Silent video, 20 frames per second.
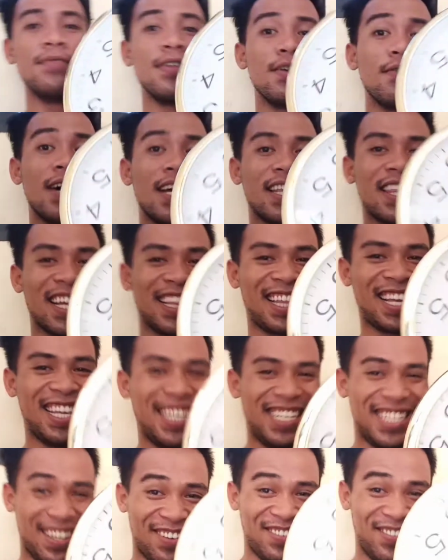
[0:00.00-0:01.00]
mo liwanag
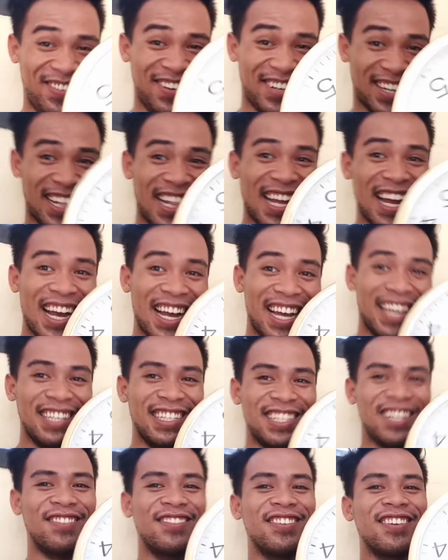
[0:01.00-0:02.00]
guys. Small clock guys.
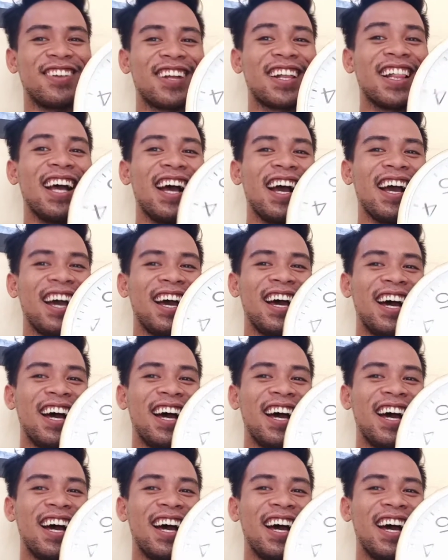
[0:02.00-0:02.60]
Small clock.